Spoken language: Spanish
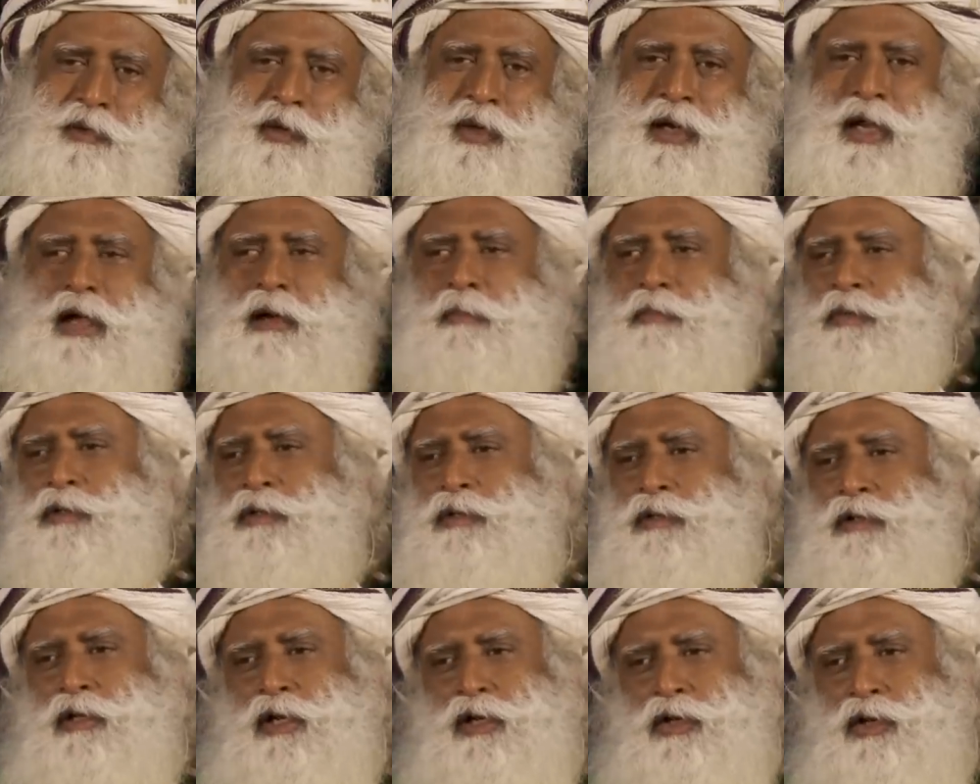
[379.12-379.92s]
lo que
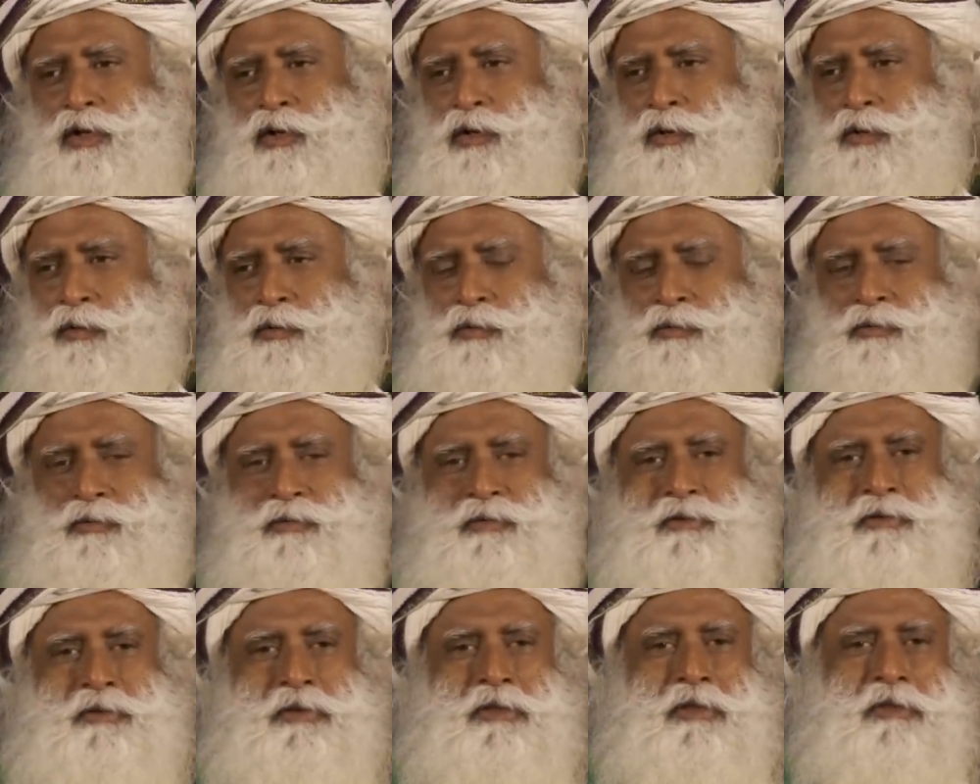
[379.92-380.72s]
pasó y
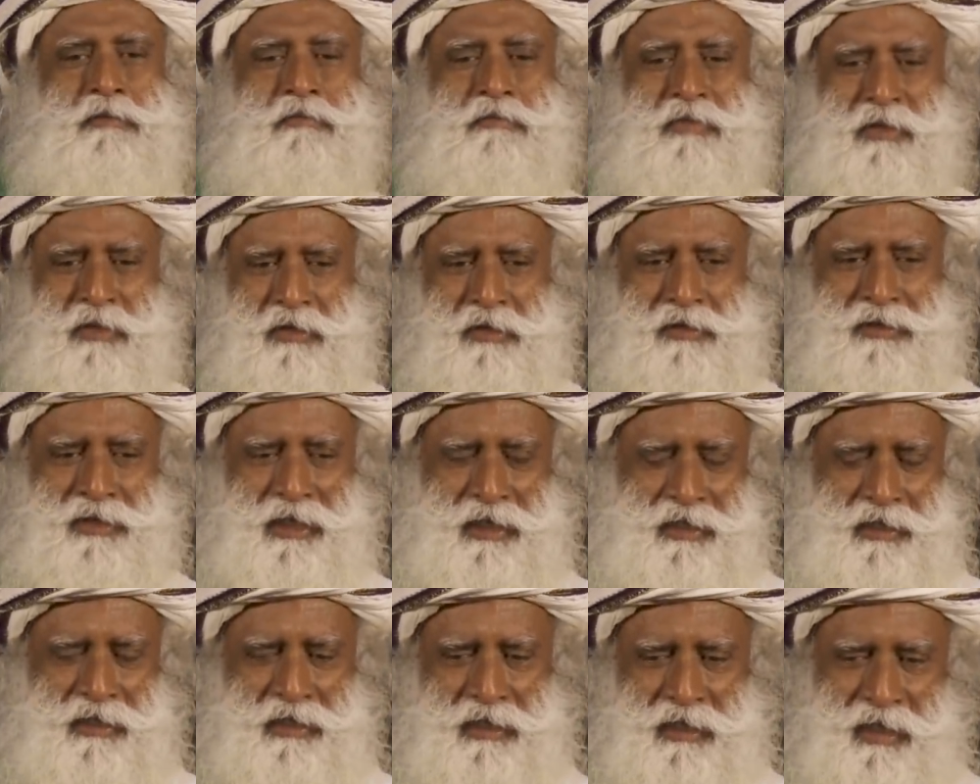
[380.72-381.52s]
ya sabes,
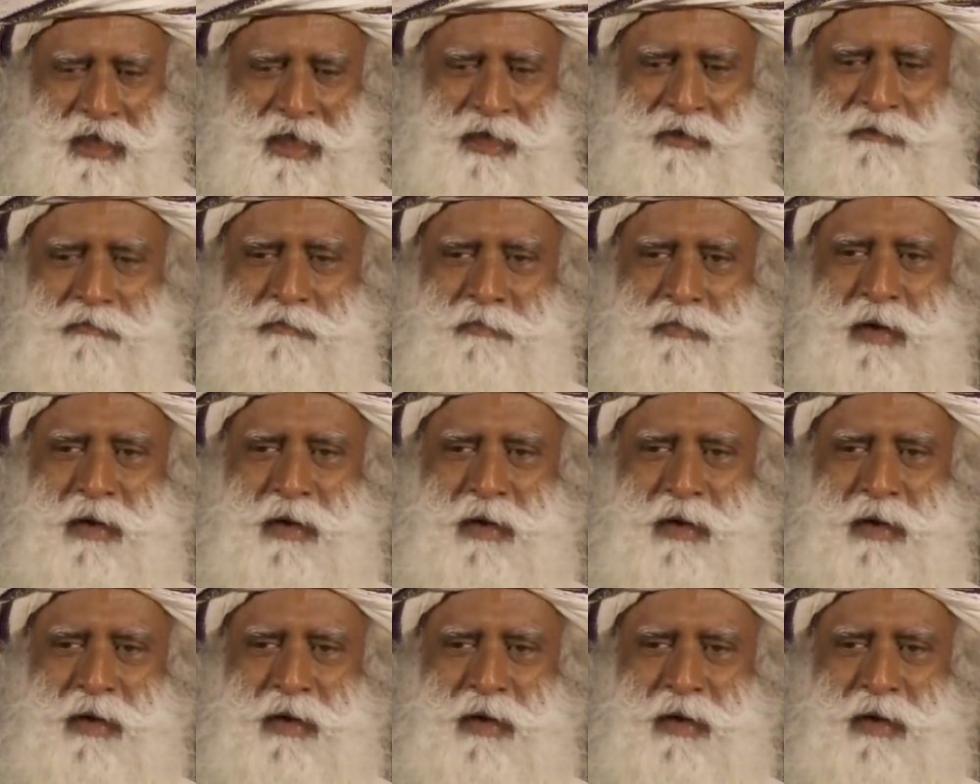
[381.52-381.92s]
porque yo no tenía